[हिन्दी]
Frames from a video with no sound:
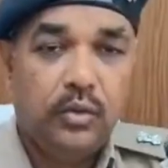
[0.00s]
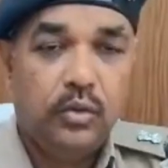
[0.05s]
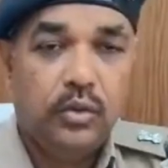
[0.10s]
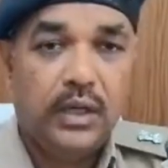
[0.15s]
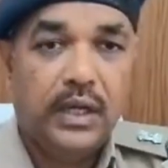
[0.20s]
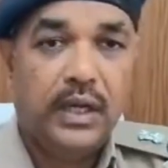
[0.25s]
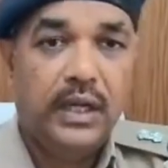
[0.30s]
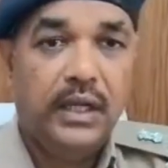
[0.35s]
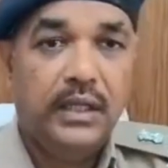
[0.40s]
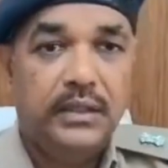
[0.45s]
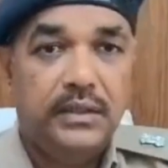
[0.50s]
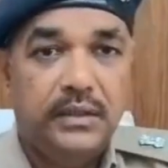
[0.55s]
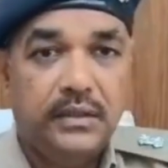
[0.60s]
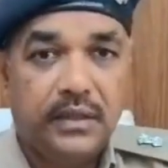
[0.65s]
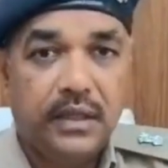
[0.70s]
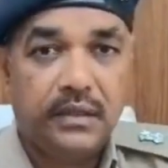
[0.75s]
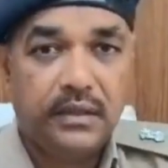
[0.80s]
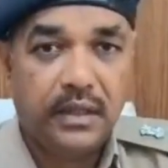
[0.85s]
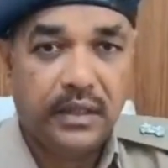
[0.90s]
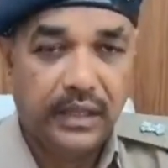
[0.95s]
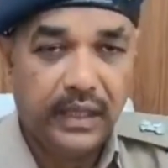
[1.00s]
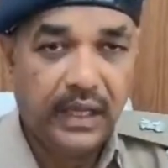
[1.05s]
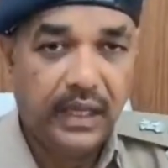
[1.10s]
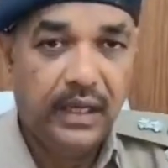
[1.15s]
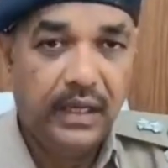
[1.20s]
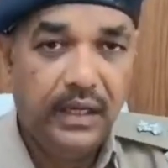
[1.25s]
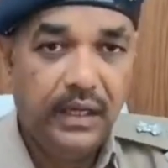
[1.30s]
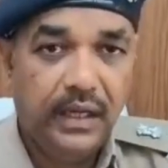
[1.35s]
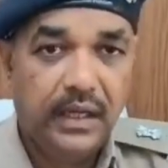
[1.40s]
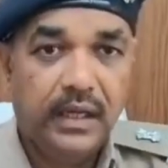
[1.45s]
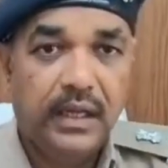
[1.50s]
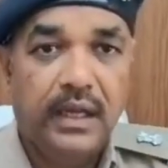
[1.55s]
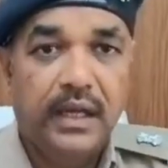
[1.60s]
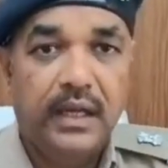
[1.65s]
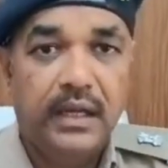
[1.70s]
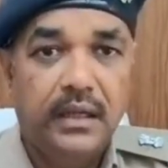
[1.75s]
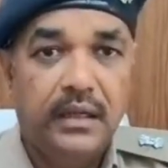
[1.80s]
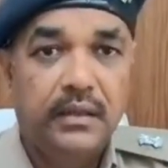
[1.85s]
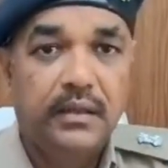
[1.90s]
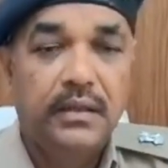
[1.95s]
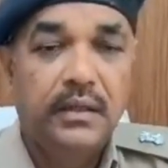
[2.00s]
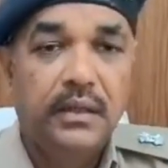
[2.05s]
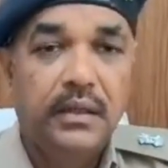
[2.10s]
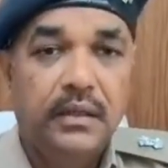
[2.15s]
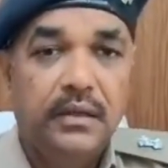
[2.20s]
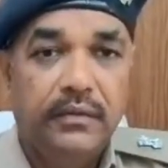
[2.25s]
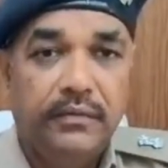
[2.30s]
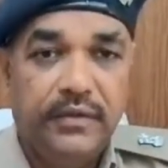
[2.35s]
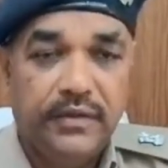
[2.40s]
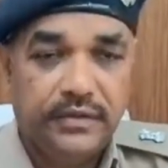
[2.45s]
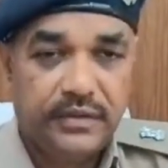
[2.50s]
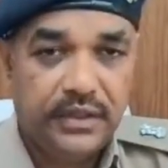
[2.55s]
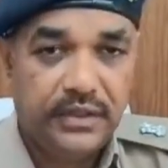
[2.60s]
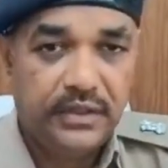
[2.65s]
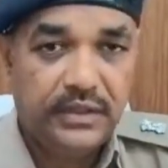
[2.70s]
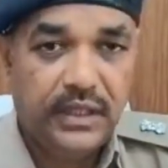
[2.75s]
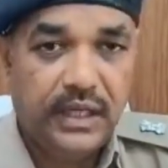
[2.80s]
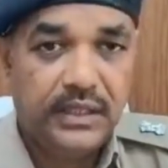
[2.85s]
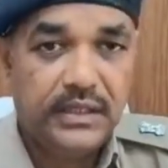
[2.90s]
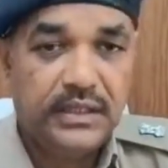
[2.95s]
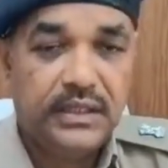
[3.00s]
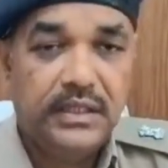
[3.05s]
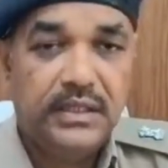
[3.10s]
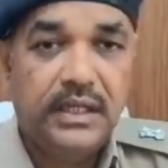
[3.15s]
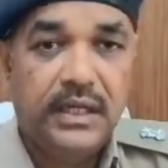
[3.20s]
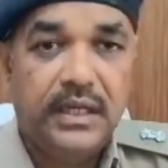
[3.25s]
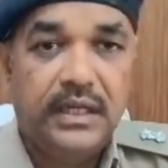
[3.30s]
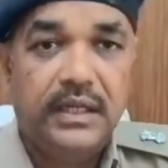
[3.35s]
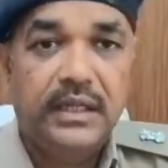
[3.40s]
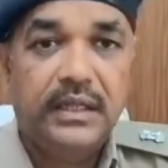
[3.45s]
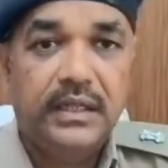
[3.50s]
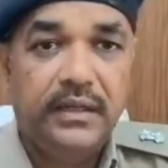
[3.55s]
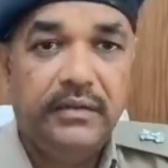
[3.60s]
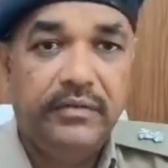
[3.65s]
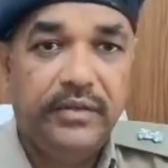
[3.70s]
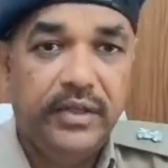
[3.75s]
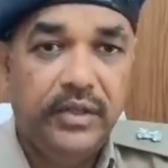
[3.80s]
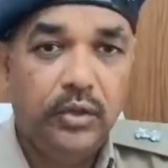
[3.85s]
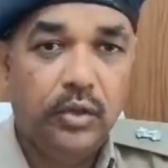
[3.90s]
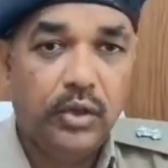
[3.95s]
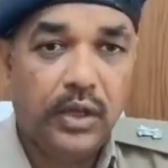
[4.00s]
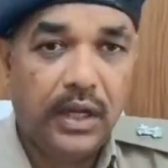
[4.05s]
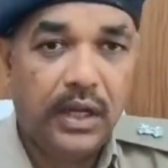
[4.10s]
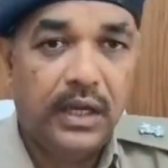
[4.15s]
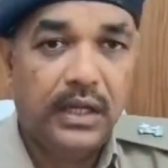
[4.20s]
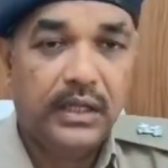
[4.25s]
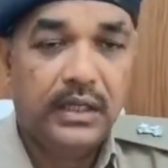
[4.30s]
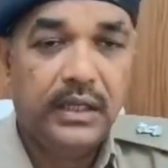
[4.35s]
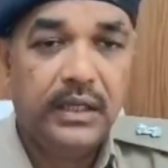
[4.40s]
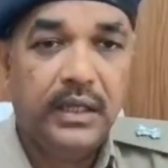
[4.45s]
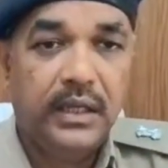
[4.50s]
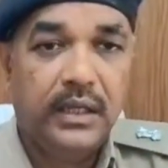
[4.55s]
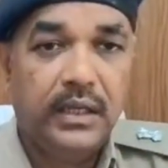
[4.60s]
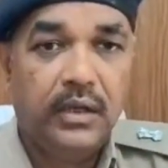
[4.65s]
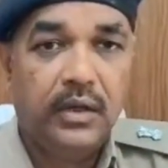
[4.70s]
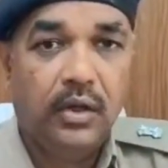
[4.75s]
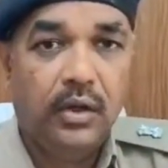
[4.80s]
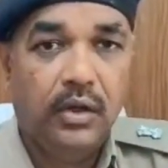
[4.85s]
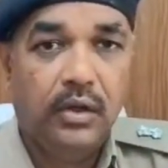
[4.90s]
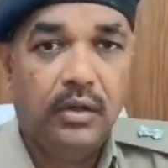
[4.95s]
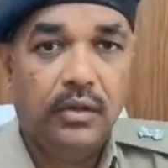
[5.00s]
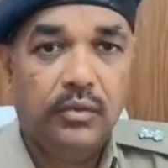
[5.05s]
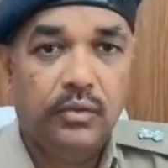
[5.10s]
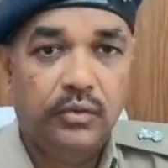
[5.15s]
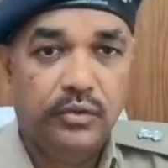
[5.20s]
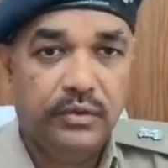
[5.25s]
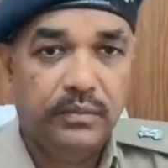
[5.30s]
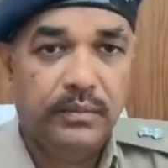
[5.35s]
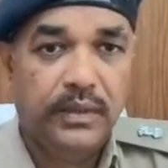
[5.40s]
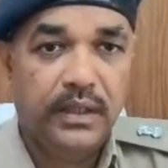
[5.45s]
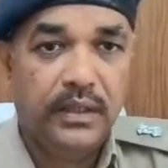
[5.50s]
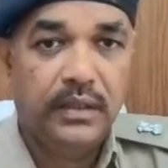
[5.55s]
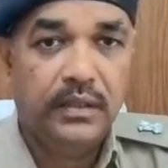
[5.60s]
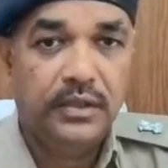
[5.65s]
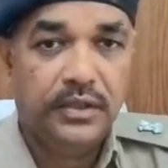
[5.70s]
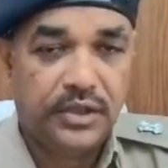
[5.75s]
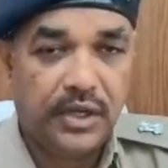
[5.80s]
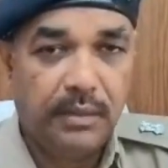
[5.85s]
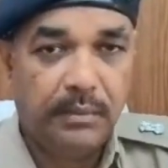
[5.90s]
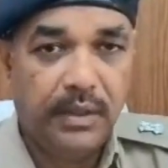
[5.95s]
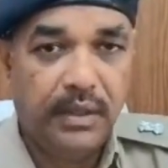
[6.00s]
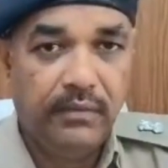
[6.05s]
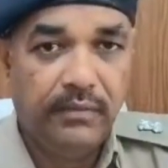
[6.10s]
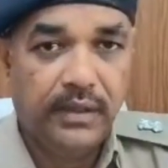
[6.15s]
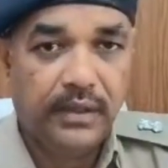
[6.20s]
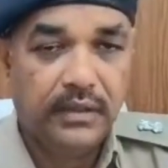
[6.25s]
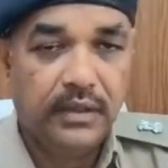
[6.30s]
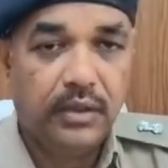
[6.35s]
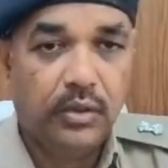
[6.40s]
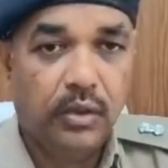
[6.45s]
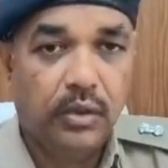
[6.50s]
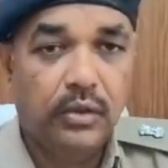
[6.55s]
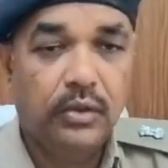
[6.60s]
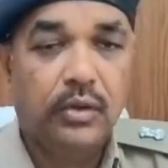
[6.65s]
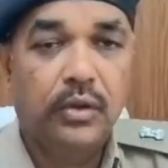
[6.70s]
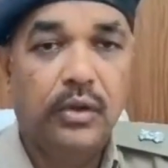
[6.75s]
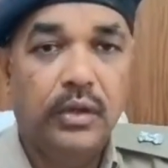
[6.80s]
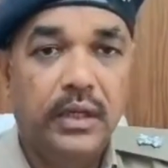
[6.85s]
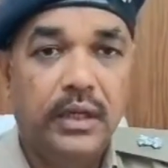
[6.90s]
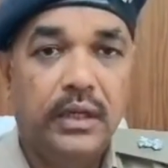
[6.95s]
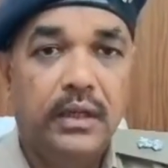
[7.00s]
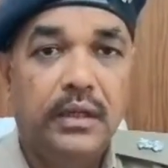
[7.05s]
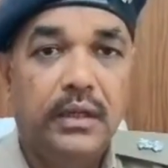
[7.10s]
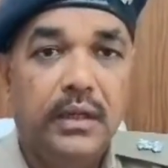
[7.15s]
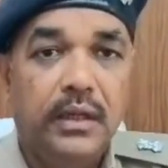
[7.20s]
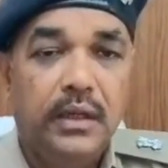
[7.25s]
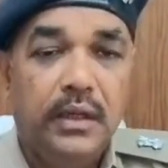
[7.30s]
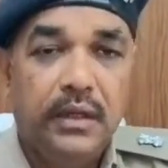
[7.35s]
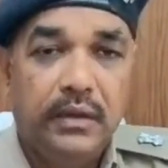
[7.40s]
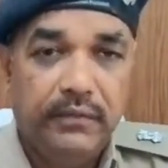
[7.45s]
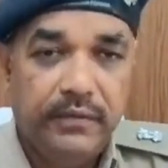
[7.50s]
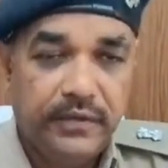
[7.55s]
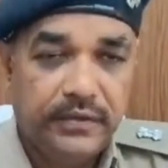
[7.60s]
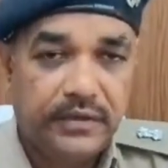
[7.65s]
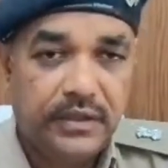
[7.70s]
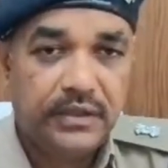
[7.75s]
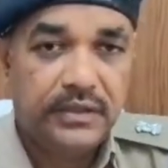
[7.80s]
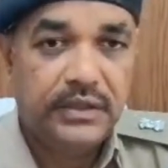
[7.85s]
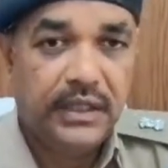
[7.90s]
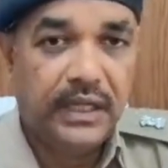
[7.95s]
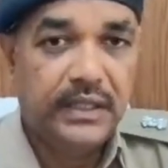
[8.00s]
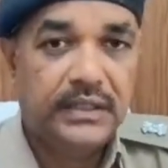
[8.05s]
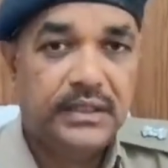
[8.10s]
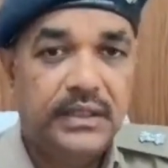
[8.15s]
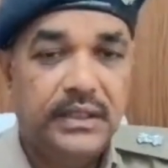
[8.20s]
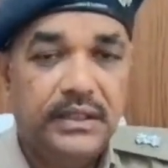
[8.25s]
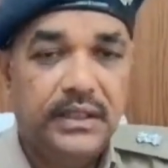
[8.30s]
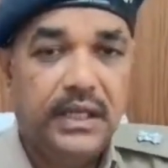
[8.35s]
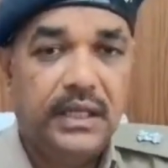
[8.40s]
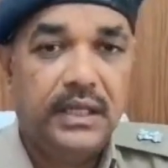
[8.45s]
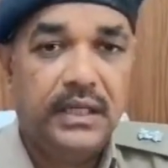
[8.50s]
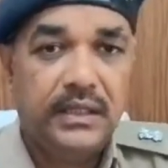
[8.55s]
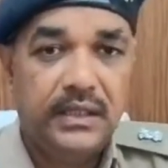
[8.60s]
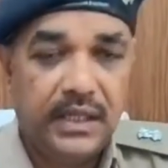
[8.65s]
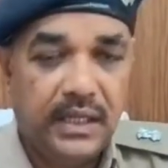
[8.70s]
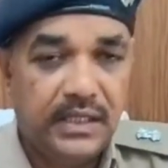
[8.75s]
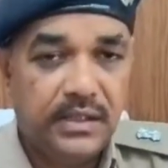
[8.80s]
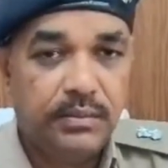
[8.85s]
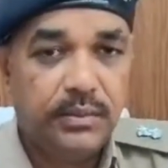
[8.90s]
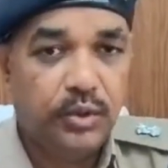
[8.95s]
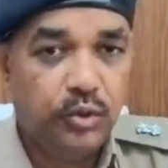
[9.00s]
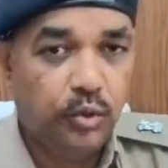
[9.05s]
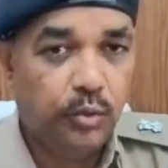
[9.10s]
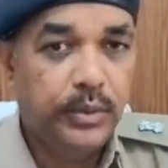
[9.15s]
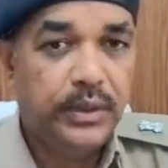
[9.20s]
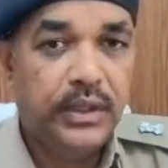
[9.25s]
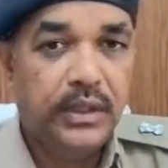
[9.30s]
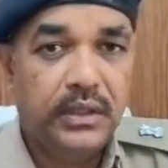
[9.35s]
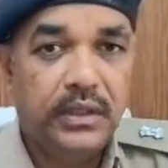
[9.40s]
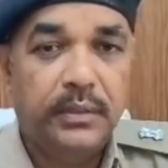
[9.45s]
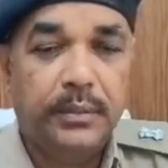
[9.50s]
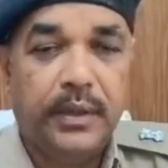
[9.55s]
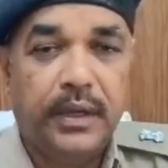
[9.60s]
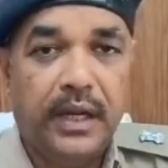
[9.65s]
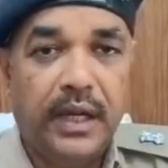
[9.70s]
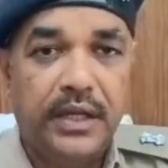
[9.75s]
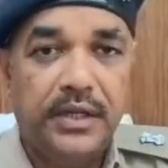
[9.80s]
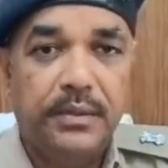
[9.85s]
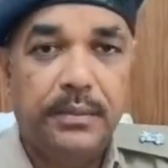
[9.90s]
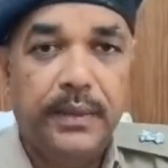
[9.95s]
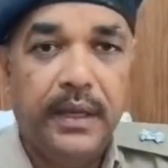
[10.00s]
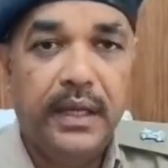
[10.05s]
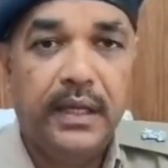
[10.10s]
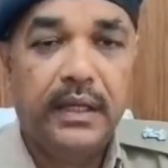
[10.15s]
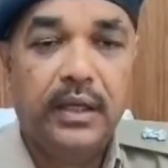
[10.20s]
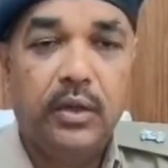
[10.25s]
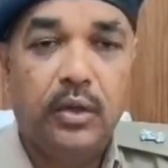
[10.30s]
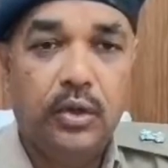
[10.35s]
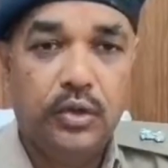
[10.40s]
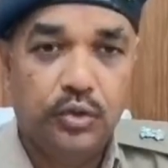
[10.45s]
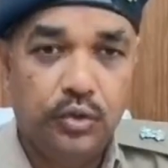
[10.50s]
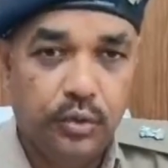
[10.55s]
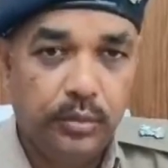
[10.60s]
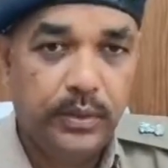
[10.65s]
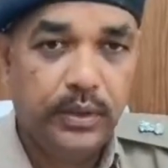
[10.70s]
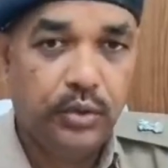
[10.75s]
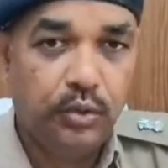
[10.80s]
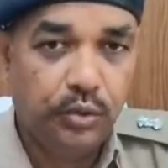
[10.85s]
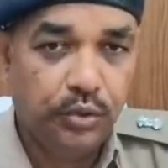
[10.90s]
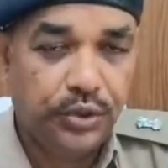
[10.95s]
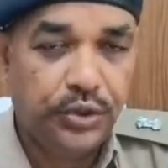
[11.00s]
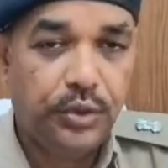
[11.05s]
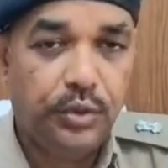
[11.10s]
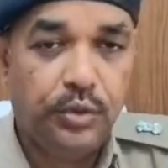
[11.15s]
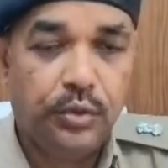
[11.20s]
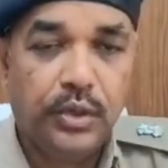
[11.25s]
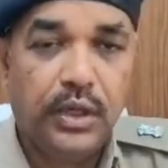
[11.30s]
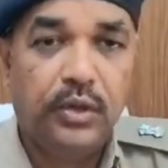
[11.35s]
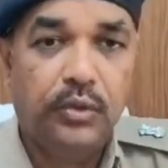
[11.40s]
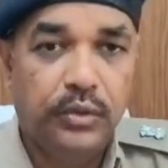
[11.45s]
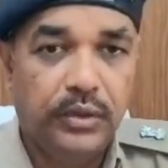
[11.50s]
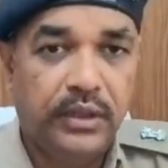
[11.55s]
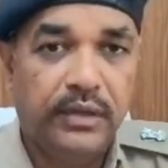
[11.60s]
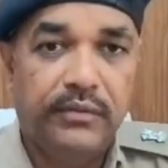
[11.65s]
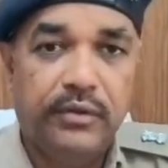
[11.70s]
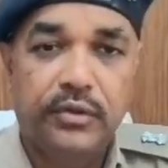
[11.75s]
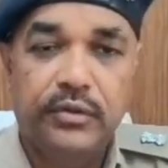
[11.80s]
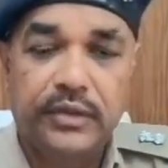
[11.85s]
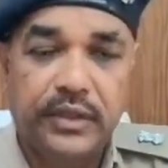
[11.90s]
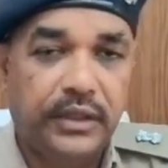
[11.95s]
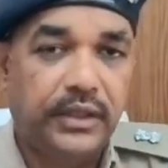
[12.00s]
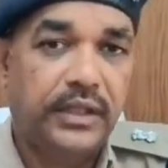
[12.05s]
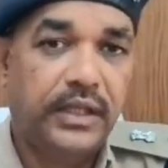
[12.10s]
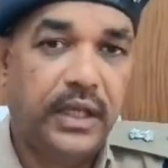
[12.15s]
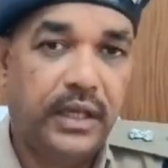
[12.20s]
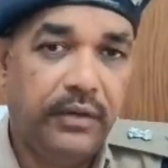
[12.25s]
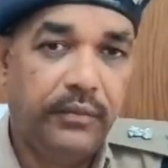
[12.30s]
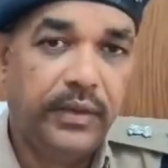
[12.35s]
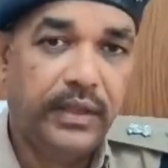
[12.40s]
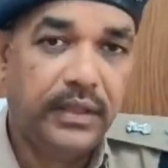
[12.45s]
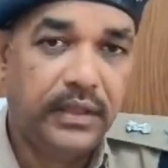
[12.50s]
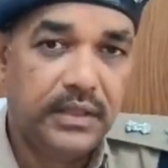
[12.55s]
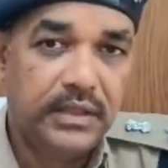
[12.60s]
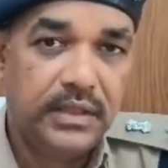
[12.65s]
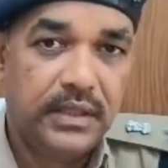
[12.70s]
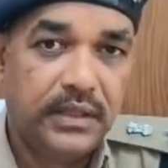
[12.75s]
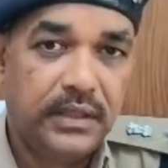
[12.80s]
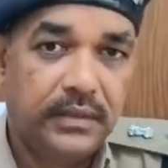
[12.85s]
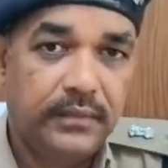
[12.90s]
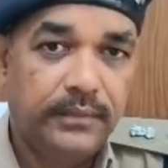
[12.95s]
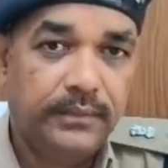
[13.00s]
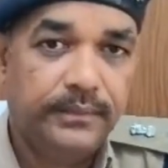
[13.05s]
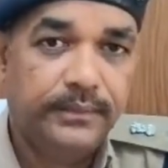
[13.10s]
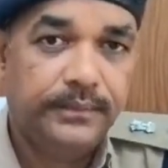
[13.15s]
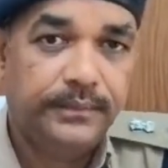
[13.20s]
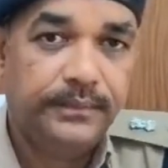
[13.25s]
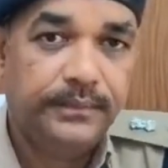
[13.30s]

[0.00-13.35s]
हो रहा है जिसका संज्ञान लिया गया है विस्तृत जांच की जा रही है कि वीडियो कहाँ की है और उसमें शामिल व्यक्ति कौन कौन है विस्तृत जांच की जा रही है जांच में जो भी तथ्य प्रकाश में आएंगे और जो भी दोषी होगा उनके विरुद्ध सख्त कार्रवाई की जाएगी